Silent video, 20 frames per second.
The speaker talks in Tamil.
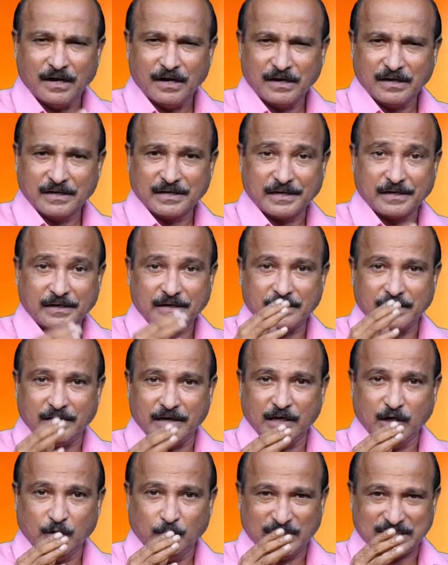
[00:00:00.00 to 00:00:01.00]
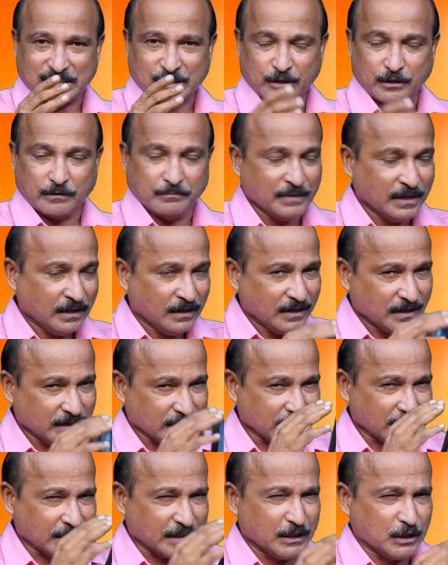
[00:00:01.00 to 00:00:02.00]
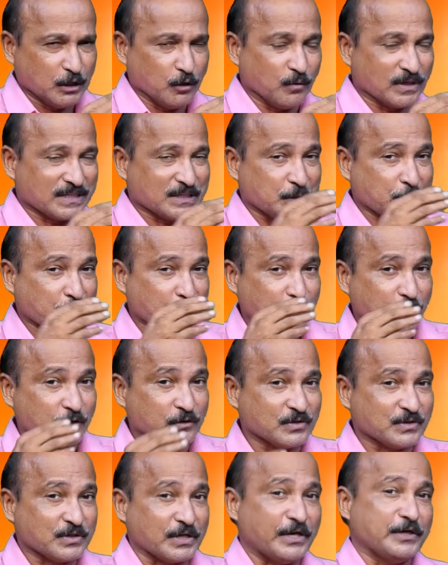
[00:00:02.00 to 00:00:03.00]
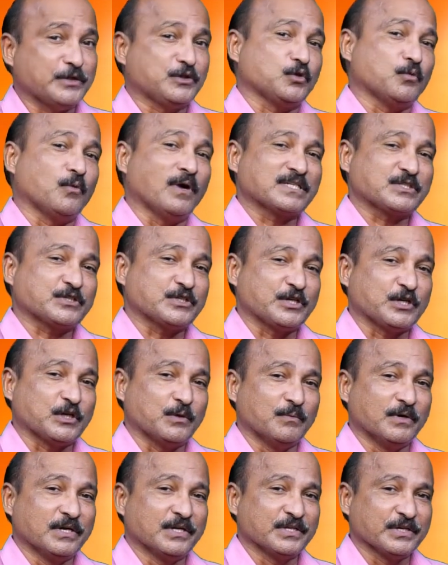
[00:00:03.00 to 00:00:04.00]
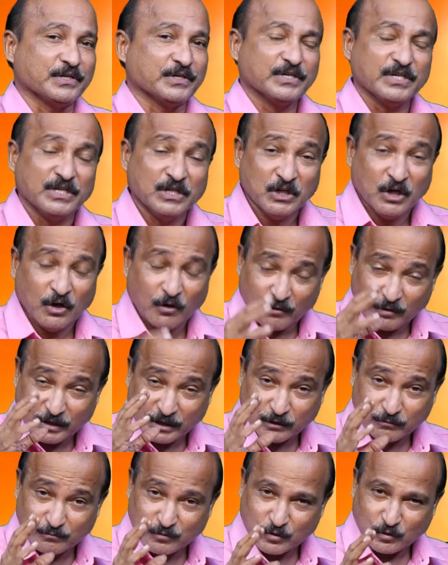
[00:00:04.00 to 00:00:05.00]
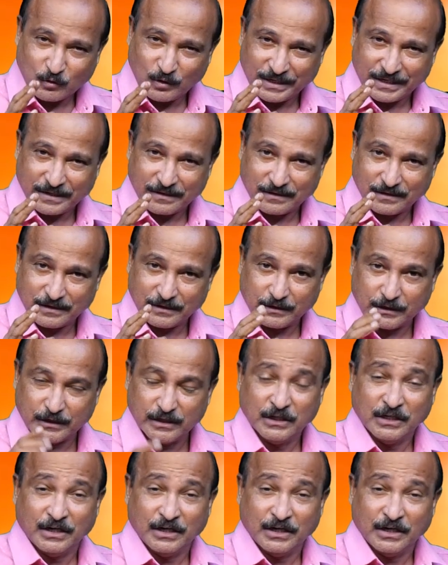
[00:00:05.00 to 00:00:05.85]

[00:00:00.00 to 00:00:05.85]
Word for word: ஆறு ஏழு வசனம் இந்த ரெண்டு வசந்தத்தையும் சேர்த்து வாசிக்கும் பொழுது வேதம் சொல்கிறது